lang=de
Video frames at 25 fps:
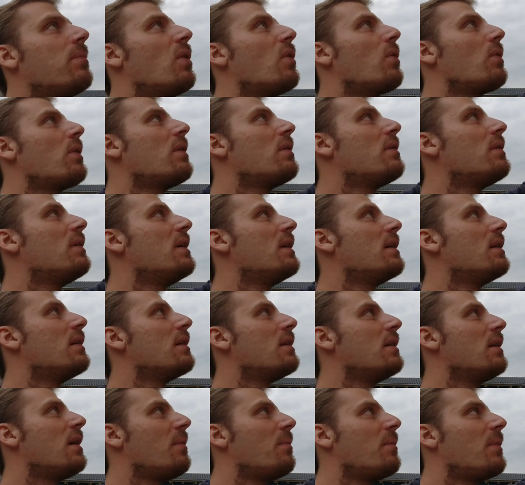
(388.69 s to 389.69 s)
Die sind einfach
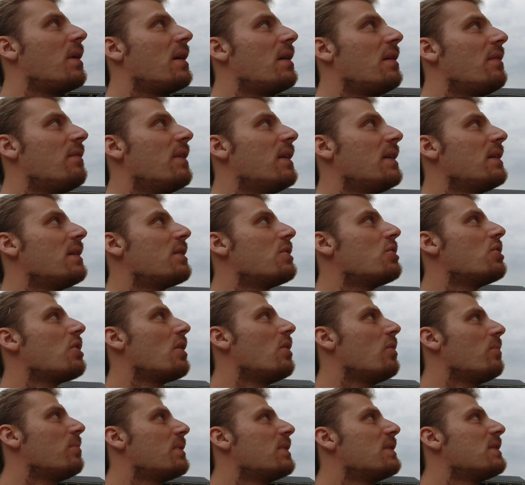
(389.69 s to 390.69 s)
nochmal entkoppelt von
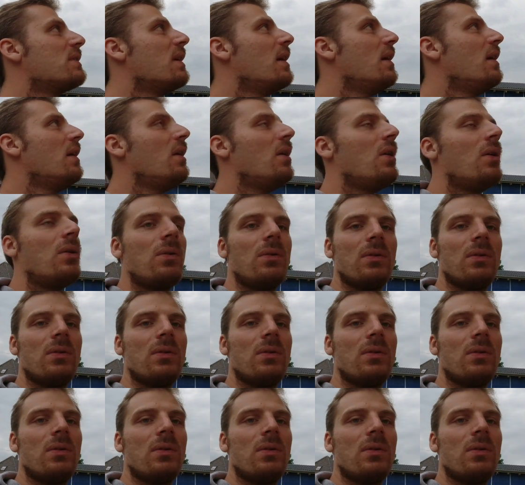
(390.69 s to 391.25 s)
dem Block,